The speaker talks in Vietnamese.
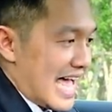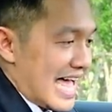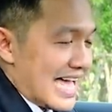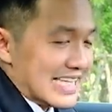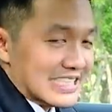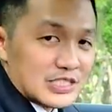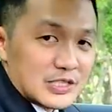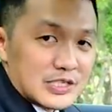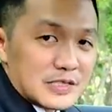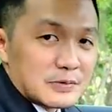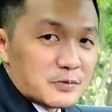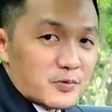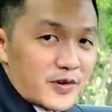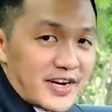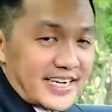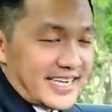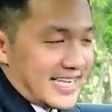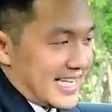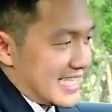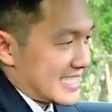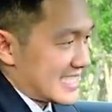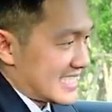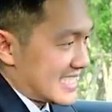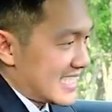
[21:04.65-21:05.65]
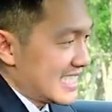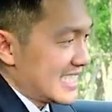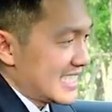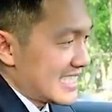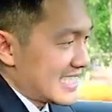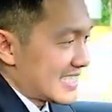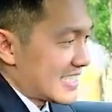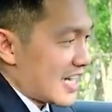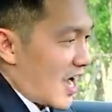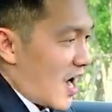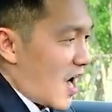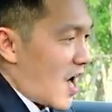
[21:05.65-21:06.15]
Active Brake Assist
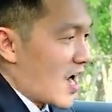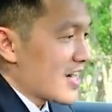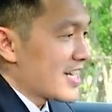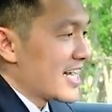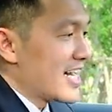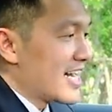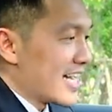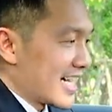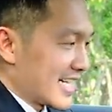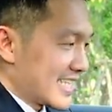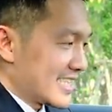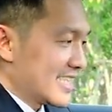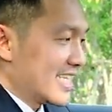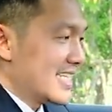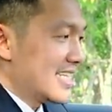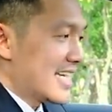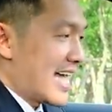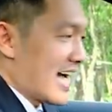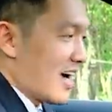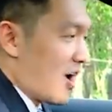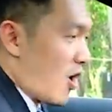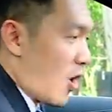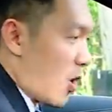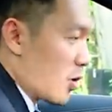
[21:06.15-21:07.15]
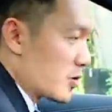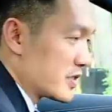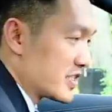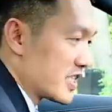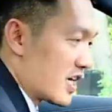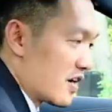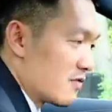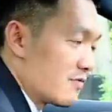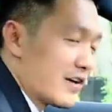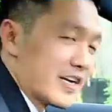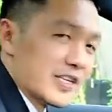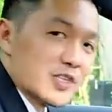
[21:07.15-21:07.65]
đó đây là cái tính năng hỗ
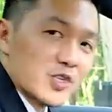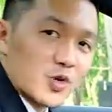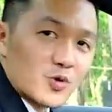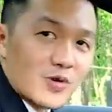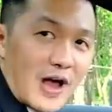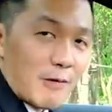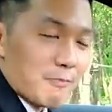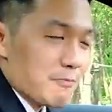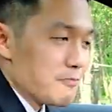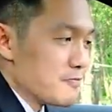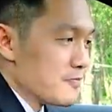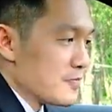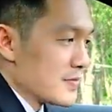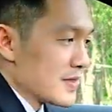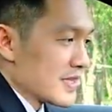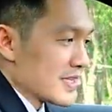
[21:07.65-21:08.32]
trợ phanh chủ động